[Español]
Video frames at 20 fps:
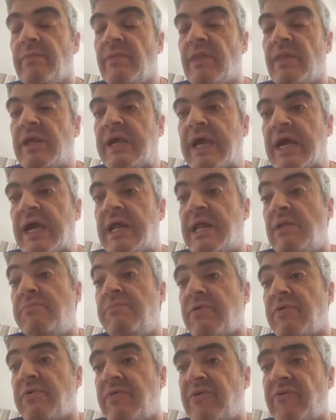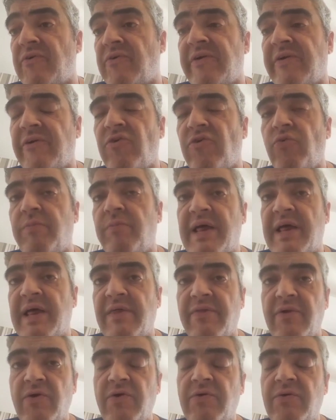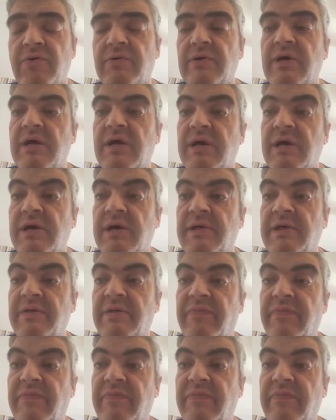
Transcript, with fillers: que en el proceso de recuperación eh,